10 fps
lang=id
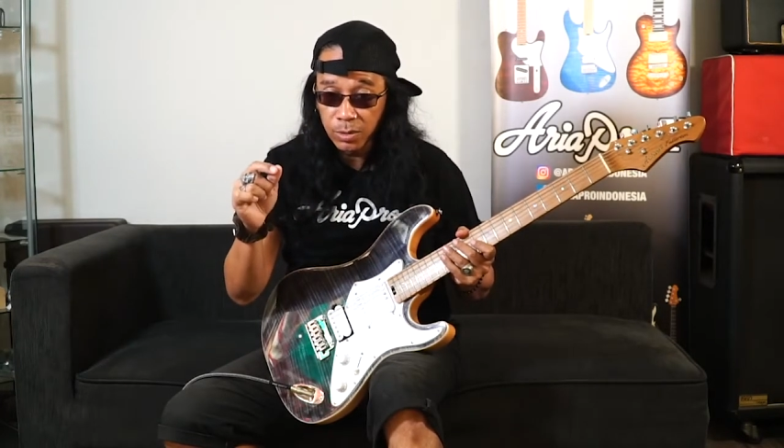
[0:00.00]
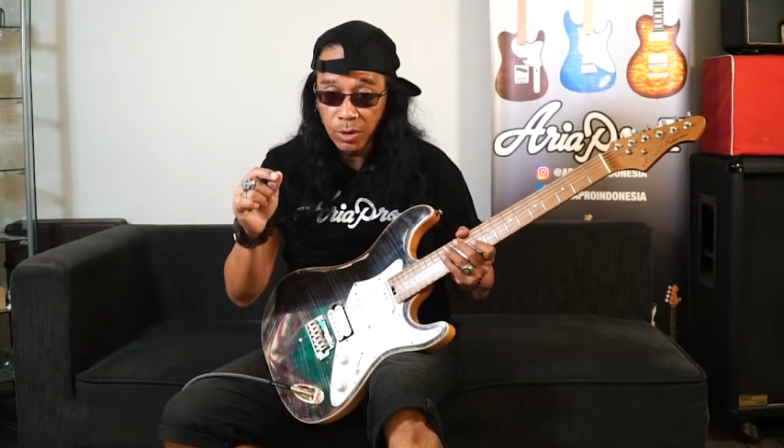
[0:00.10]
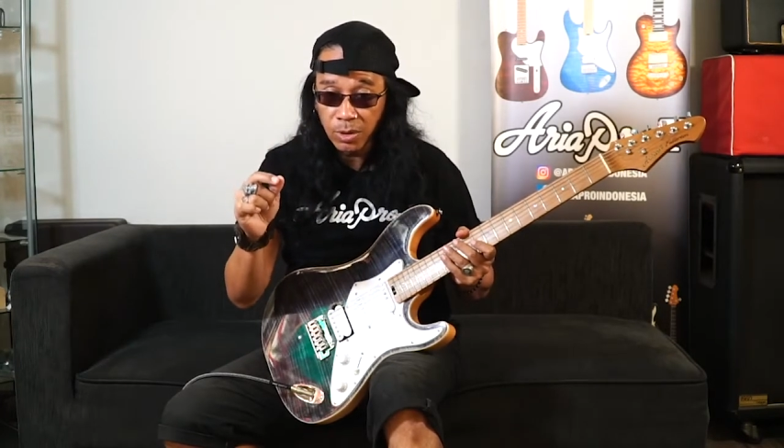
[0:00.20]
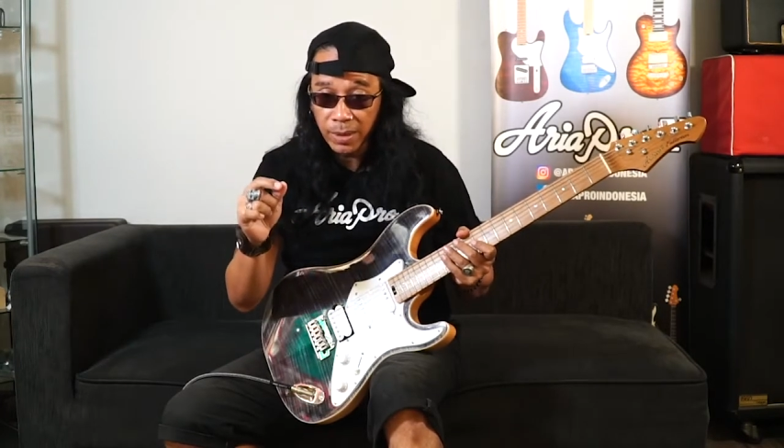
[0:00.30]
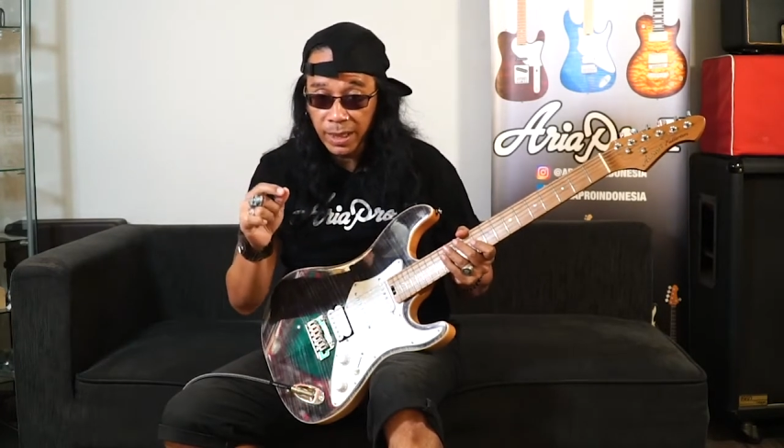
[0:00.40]

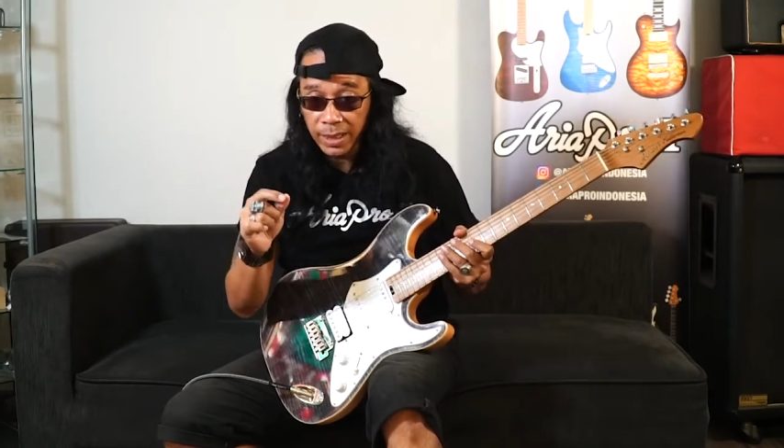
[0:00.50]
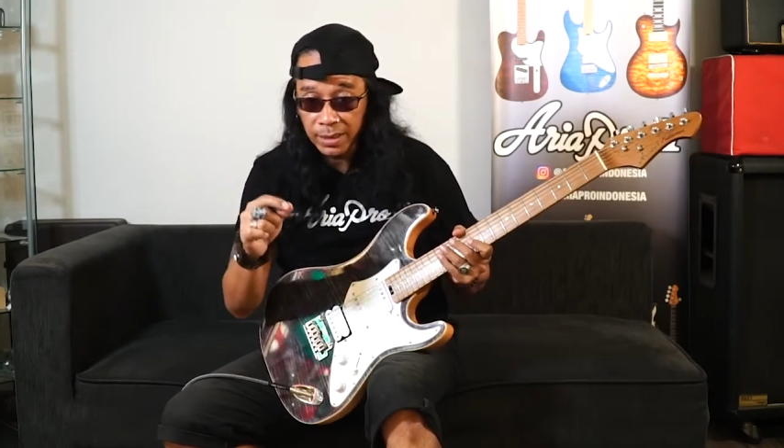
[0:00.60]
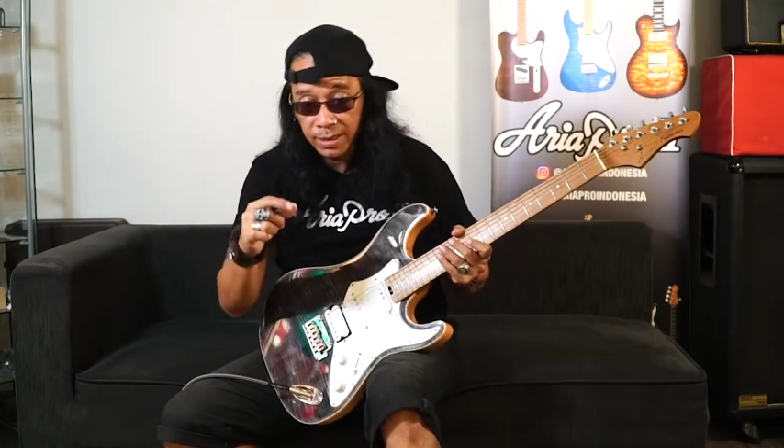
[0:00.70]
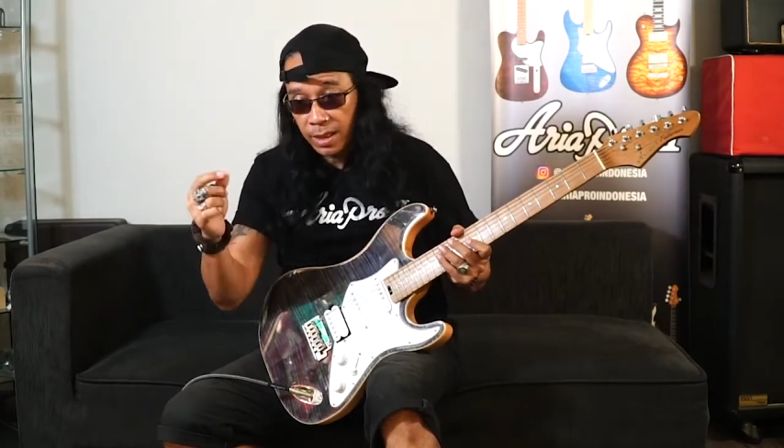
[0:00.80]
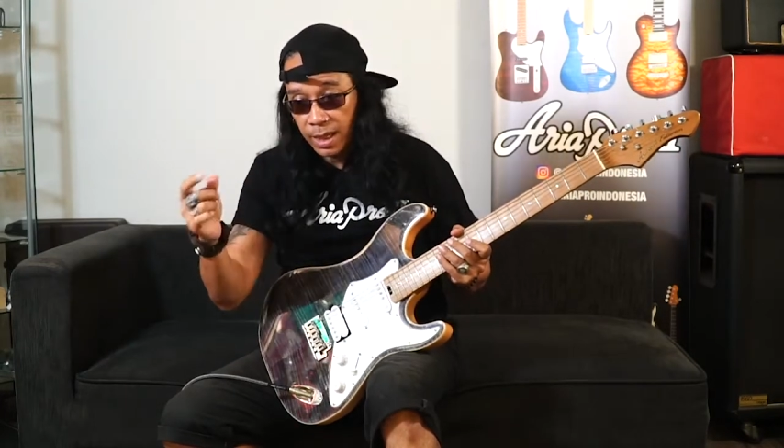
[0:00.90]
mau
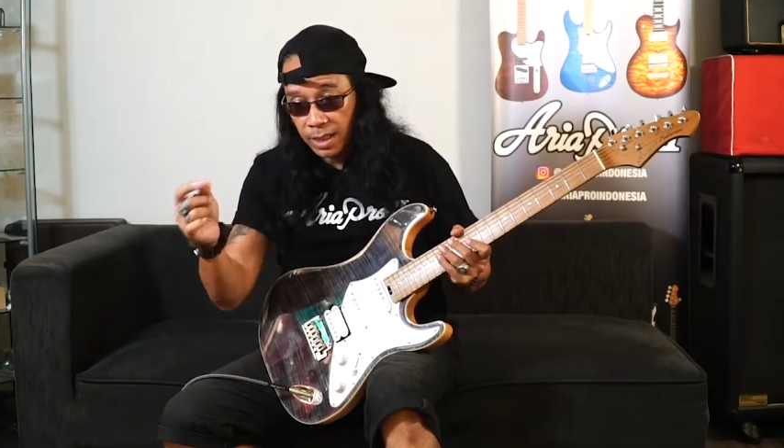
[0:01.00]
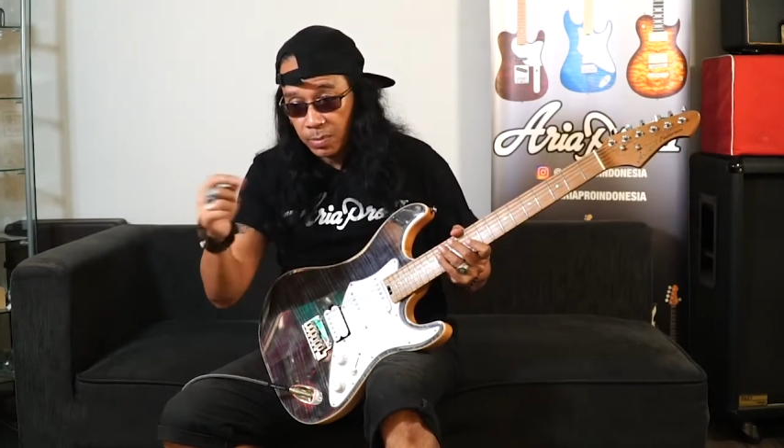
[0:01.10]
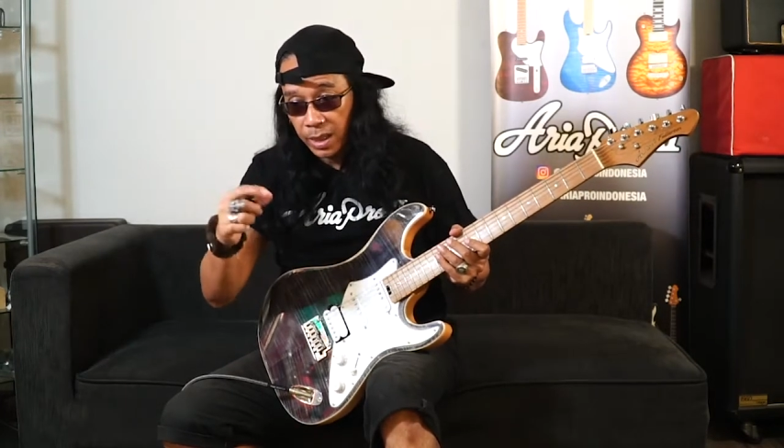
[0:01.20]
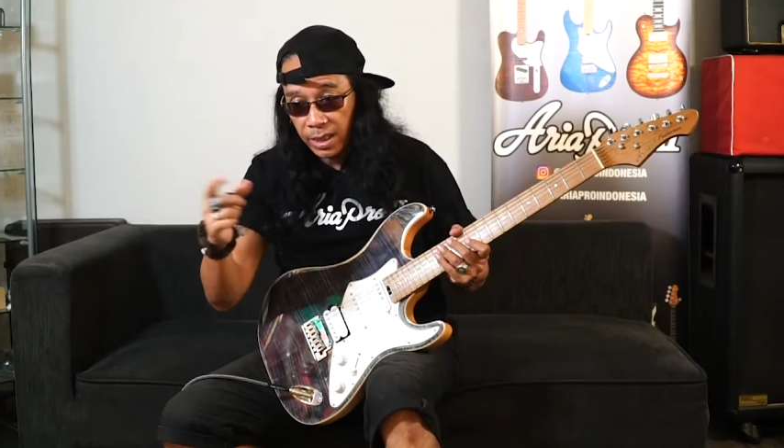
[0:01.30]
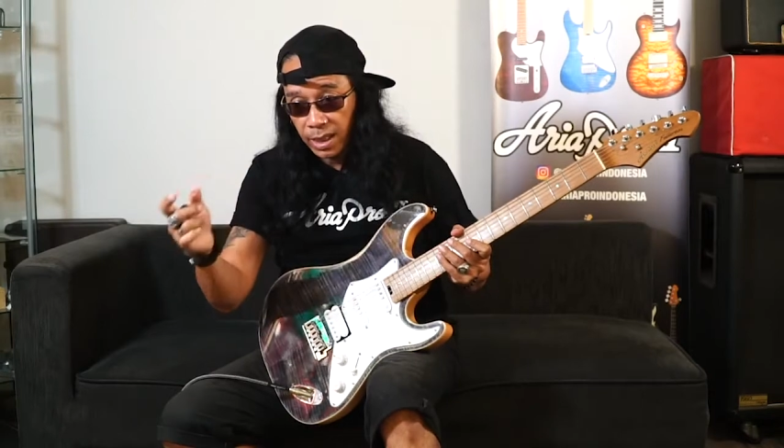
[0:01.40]
main keras
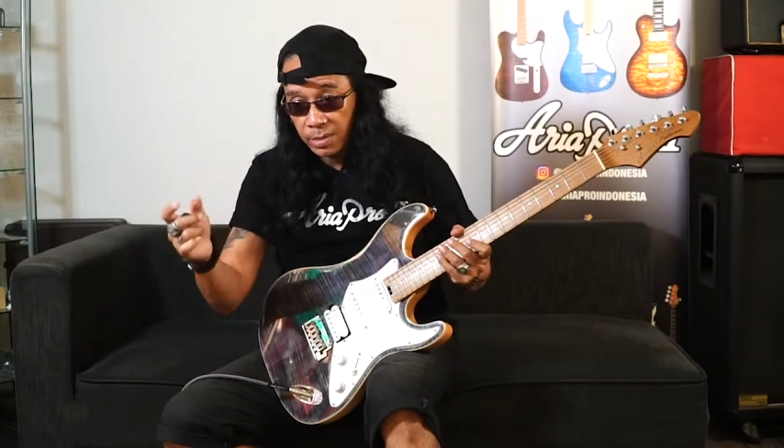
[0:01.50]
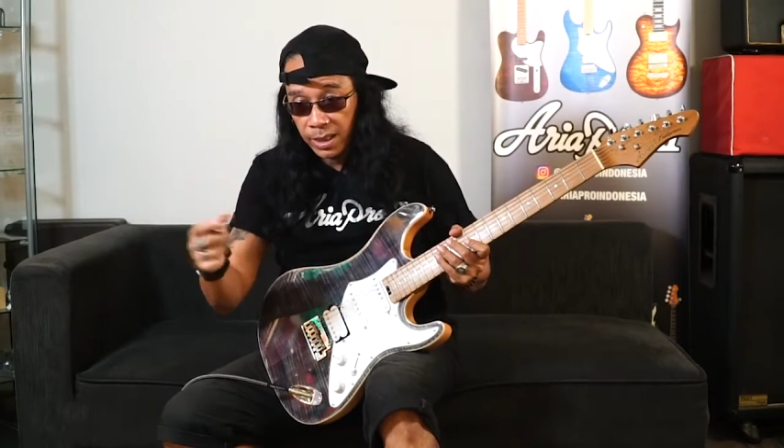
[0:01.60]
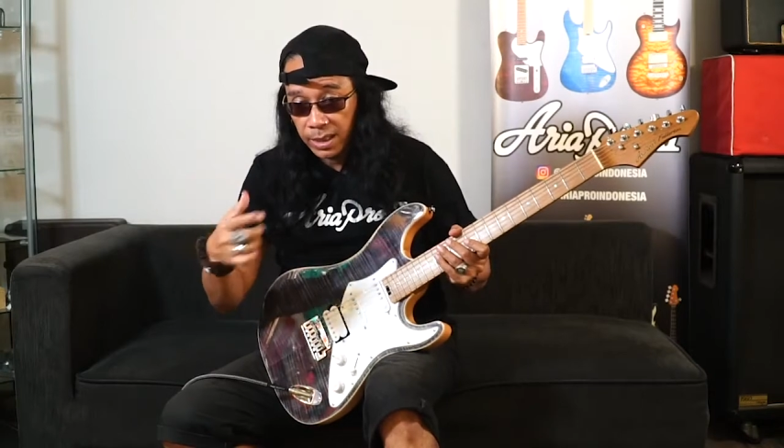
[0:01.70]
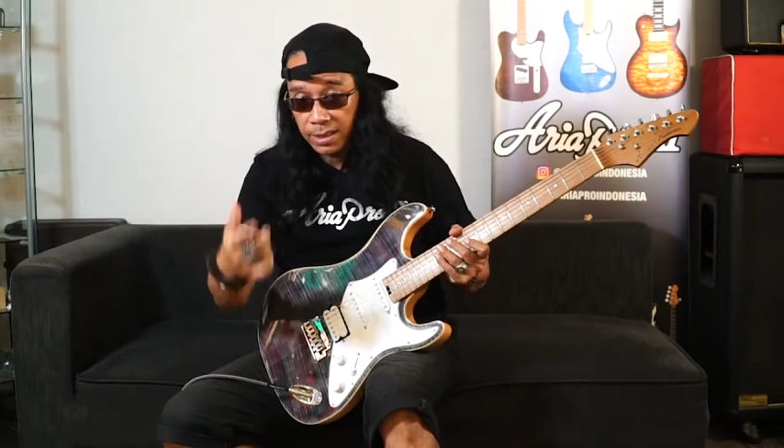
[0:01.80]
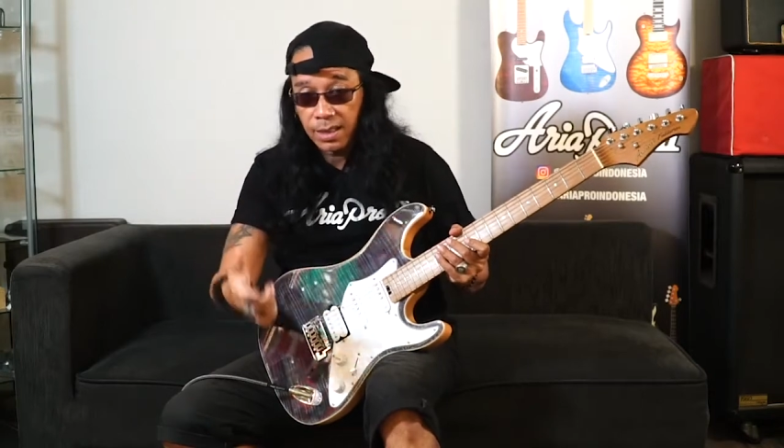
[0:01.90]
pelan keras
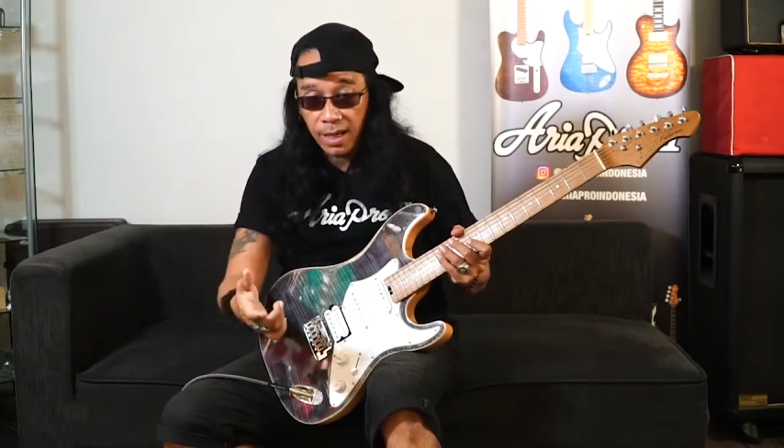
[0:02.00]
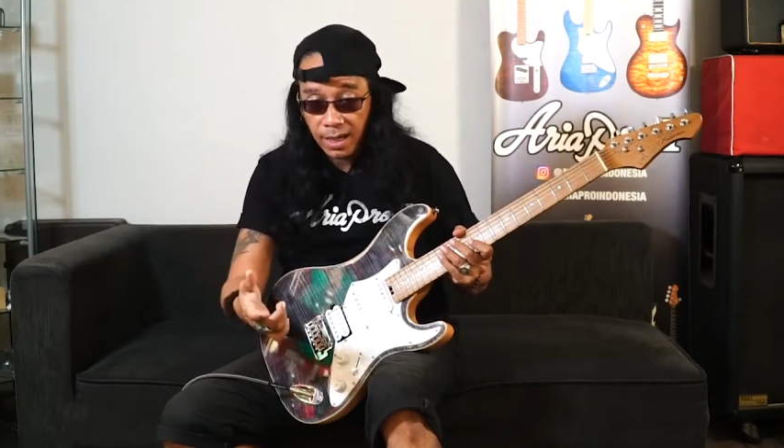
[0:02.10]
pelan itu ya serah uh,